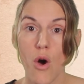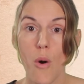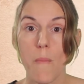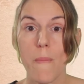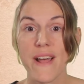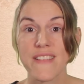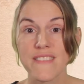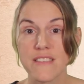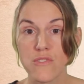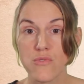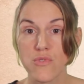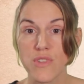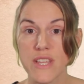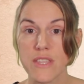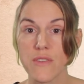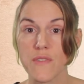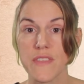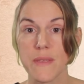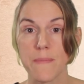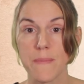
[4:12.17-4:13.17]
en particulier
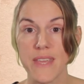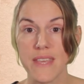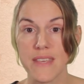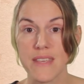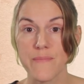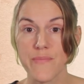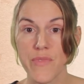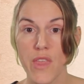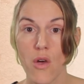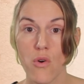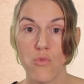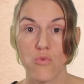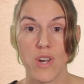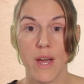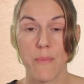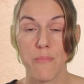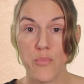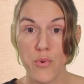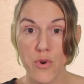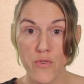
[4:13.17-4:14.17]
dans des pays où
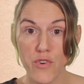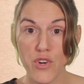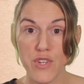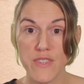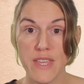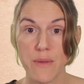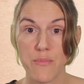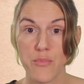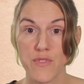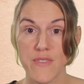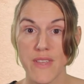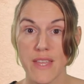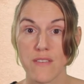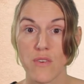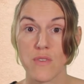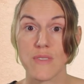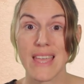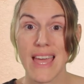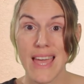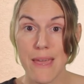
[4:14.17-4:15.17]
la pauvreté peut
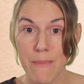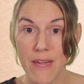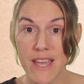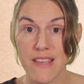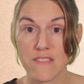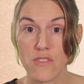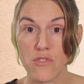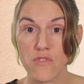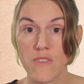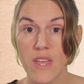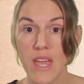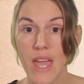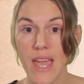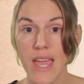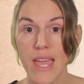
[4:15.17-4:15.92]
être très présente